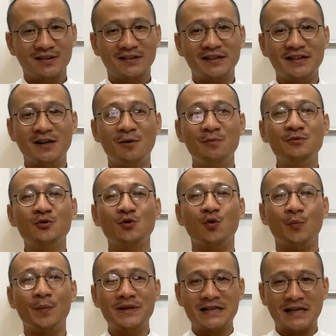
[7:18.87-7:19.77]
Thì ông
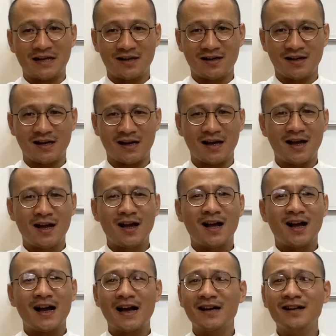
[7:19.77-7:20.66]
chủ mới trả lời là,
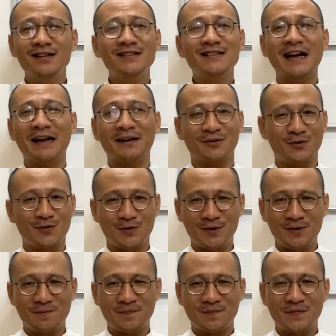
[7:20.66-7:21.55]
à đơn giản
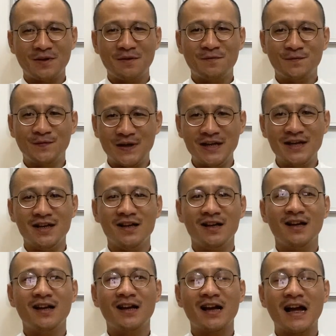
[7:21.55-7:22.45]
thôi, vì
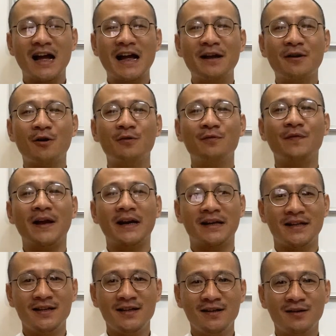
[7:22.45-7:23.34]
hai con vẹt
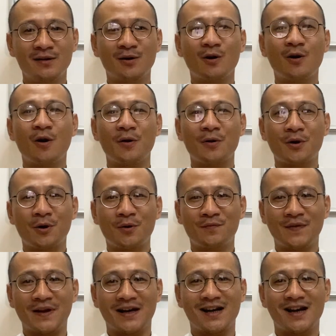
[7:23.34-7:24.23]
kia nó gọi
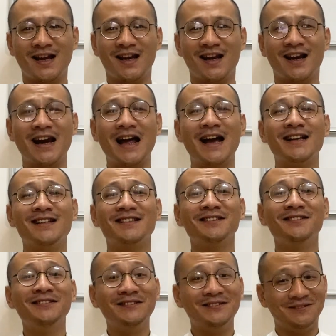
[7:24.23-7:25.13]
con vẹt này là đại
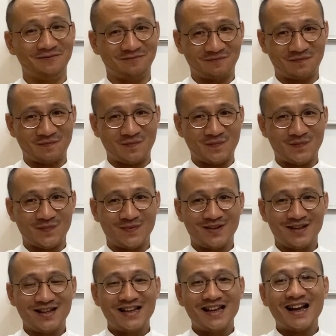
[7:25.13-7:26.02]
sư.
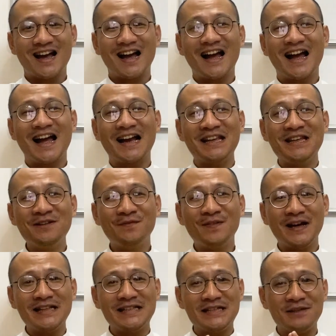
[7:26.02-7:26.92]
À như
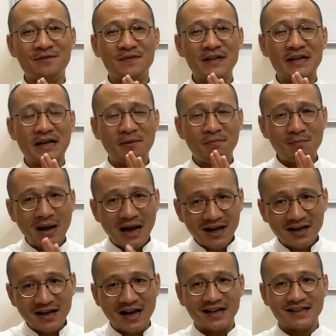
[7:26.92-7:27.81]
vậy chỉ vì cái
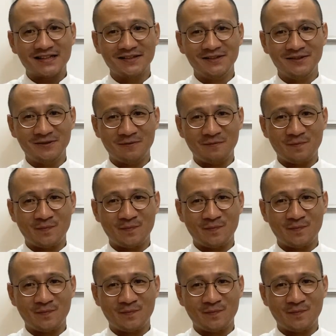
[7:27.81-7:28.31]
mác đại sư,